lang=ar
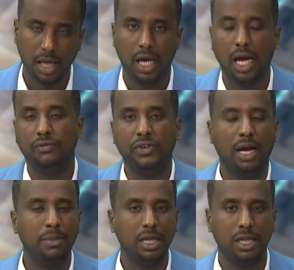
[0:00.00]
هل في
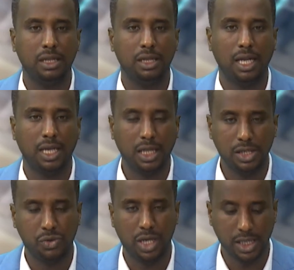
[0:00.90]
عمل الآلية
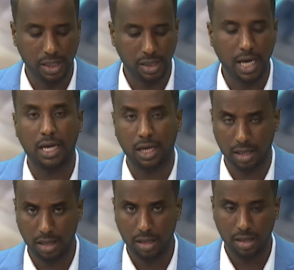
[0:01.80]
الثلاثية دي دايرة
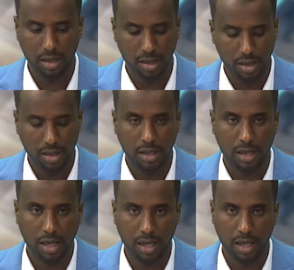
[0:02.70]

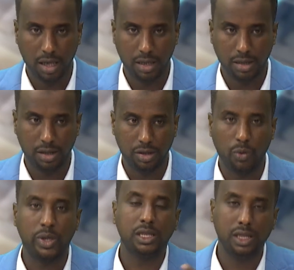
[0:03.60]
آه
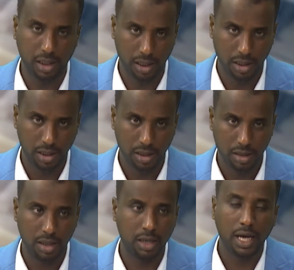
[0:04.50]
توضح
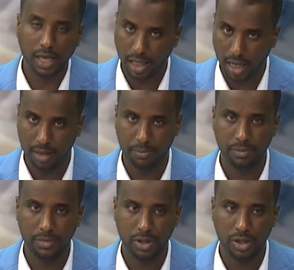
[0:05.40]
للرأي العام
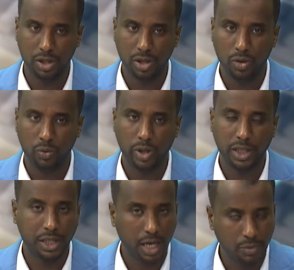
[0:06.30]

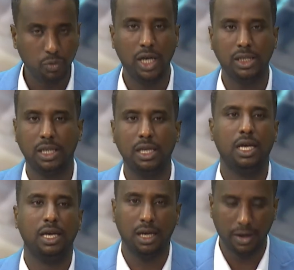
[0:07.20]
ولجهات محددة إن
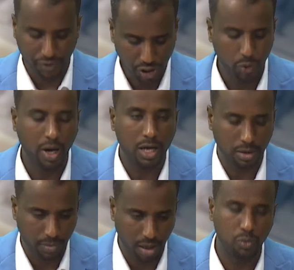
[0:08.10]
هي في حوار
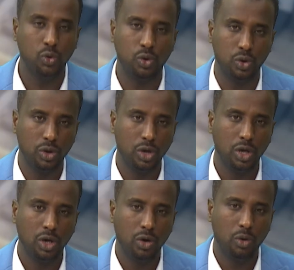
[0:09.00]
معمول
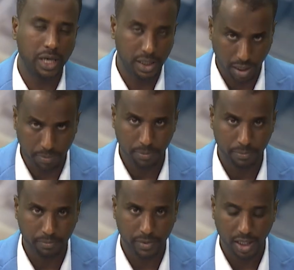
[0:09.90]
ويتم
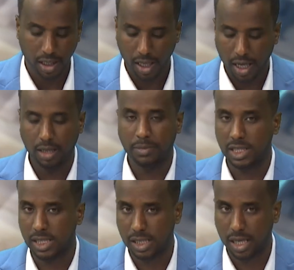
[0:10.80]
هل مجلس
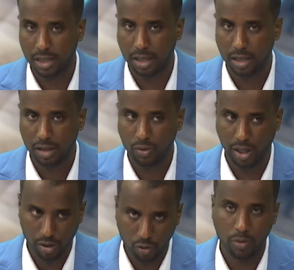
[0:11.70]
السيادة
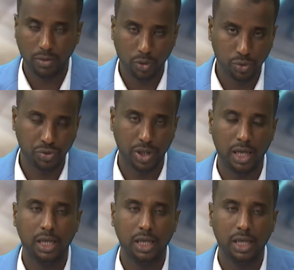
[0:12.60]
والحكومة الموجودة